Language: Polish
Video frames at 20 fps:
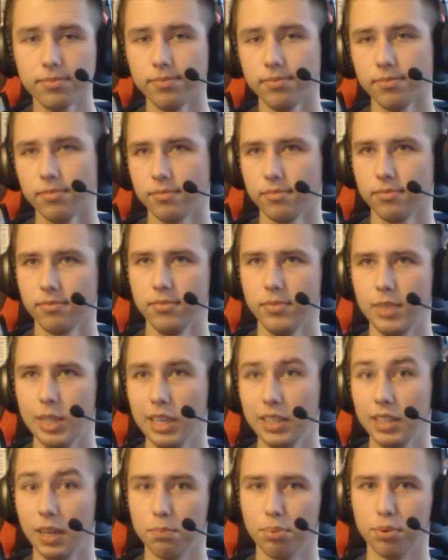Mm,
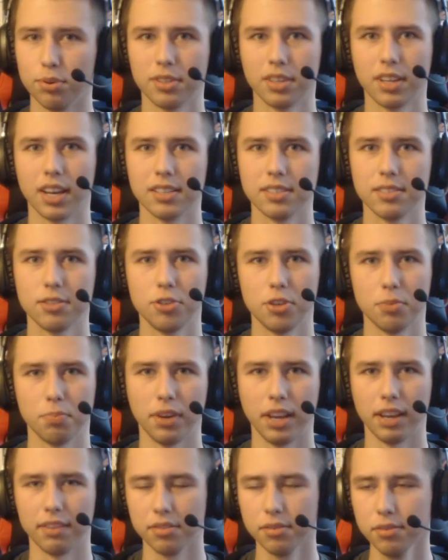jeden podcast się
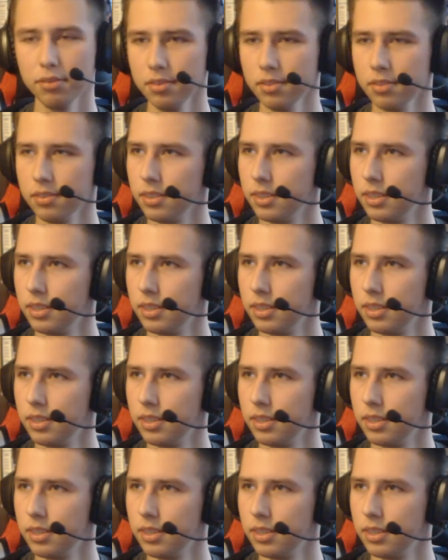pojawił.